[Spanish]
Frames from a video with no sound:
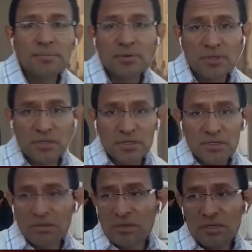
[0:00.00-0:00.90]
porque
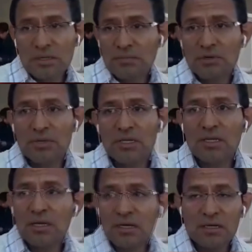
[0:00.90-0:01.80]
con esta
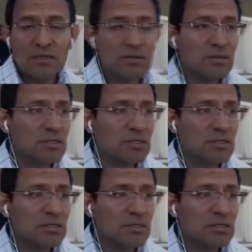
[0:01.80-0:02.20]
movida